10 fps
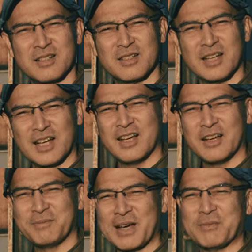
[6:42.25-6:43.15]

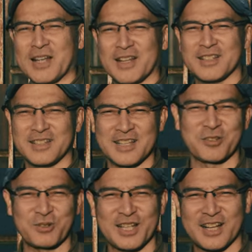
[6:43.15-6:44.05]
ああまあまあね
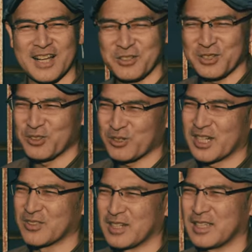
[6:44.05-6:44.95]
そこはね軽いって言っとか
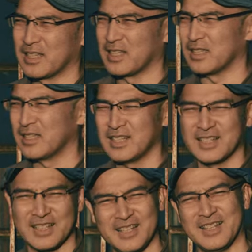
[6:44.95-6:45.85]
ないとね、はい、
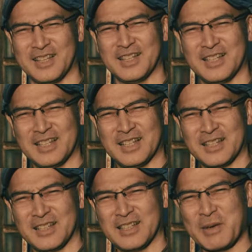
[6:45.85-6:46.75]

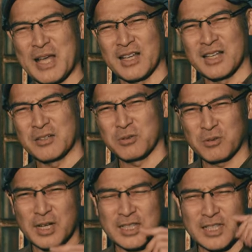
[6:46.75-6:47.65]
あまああの
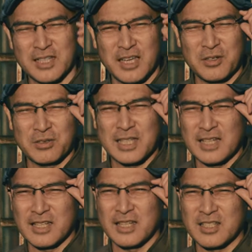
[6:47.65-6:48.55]
小型で軽量
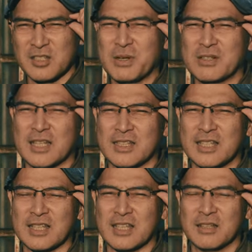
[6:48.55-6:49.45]
なジンバルなん
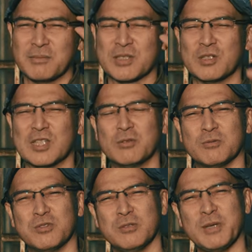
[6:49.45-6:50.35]
で、まあ、そういったもの
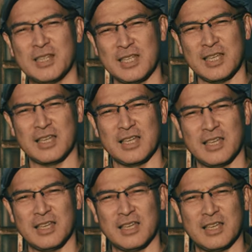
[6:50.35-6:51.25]
を含めて、
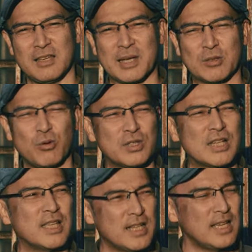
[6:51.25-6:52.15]
えーまあ、
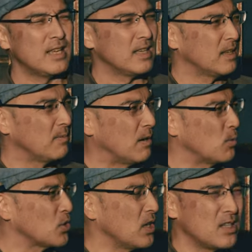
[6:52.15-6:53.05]
トータルでね、まあ、
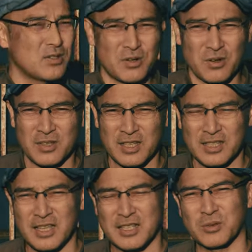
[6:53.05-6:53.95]
面白い映像
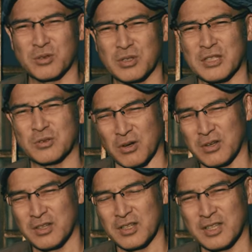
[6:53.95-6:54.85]
いい映像を撮っていくと
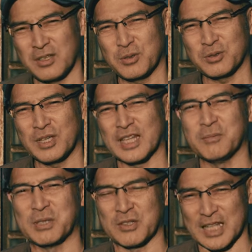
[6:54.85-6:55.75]
いうことをやっ
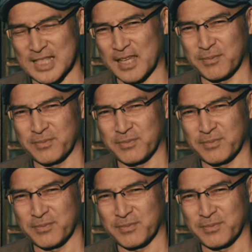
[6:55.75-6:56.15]
てみてください、